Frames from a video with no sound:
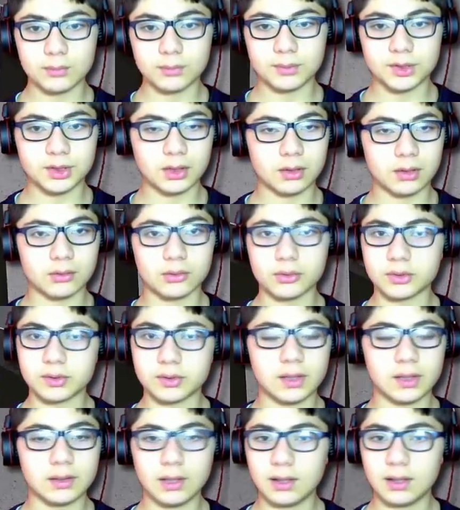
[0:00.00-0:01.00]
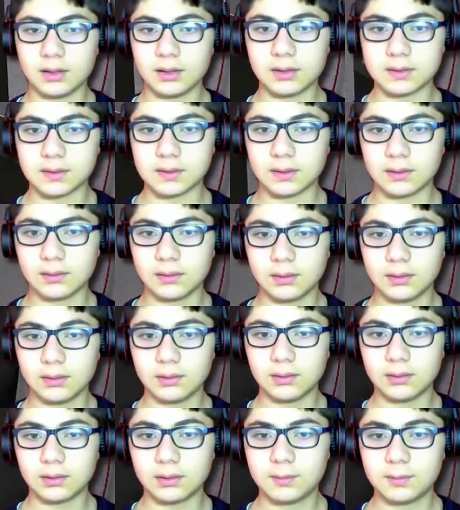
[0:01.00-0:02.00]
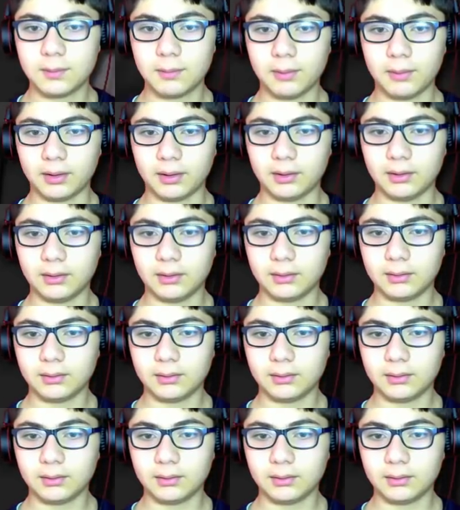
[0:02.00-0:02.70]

zombi çıkartıyoruz. Ne, ne denirse. Tipe bak.